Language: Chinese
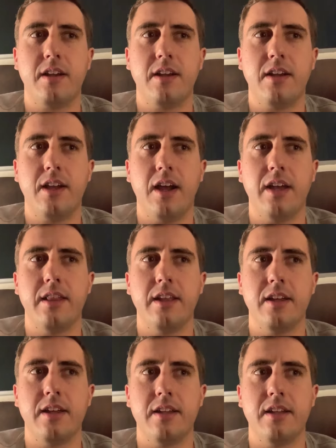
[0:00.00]
看
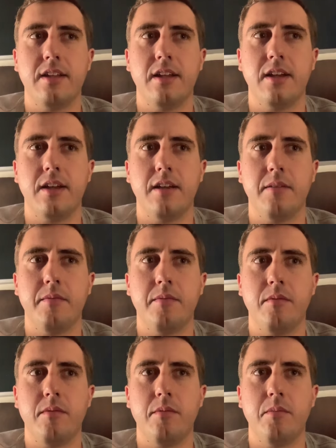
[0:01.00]
了，嗯，
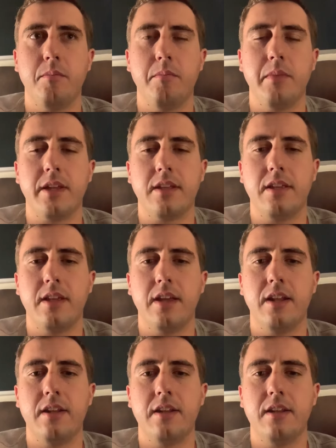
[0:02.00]
明
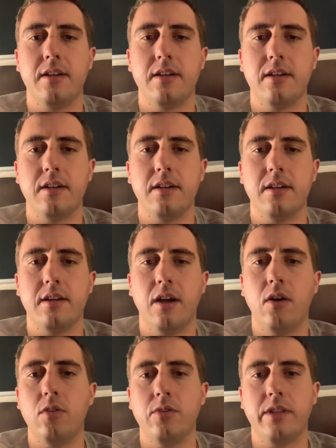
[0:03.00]
天和
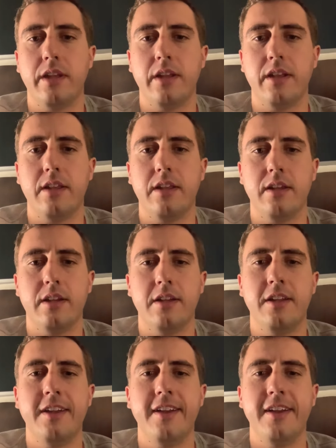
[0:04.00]
后天的，
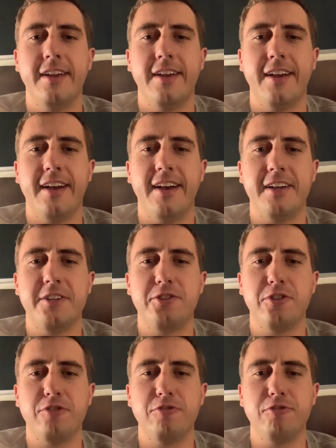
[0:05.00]
啊，
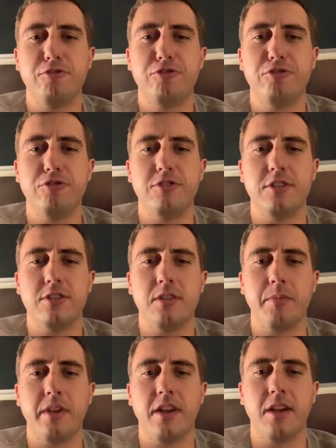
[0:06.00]
收入数字
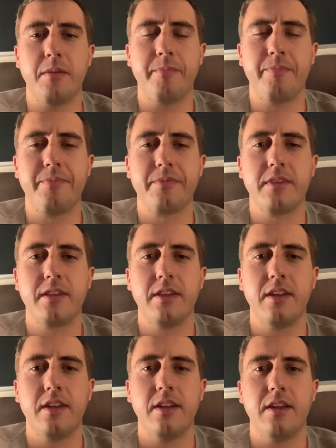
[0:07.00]
怎么样？
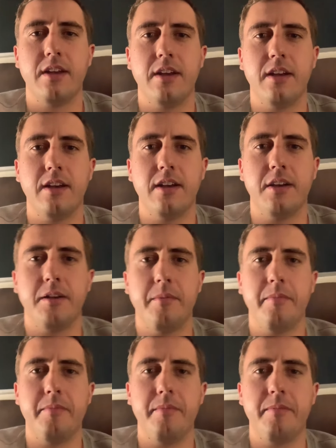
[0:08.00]
嗯，